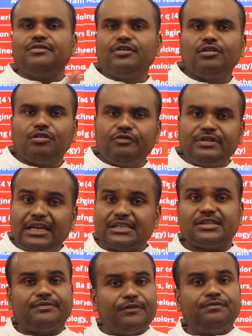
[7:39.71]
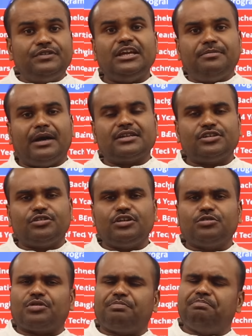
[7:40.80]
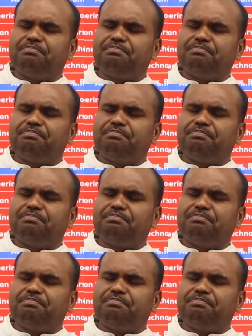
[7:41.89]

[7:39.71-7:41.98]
இவங்களுக்கும் வித்தியாசம் ஃபிஃப்டி மார்க்ஸ் இருக்குது இது ஒரு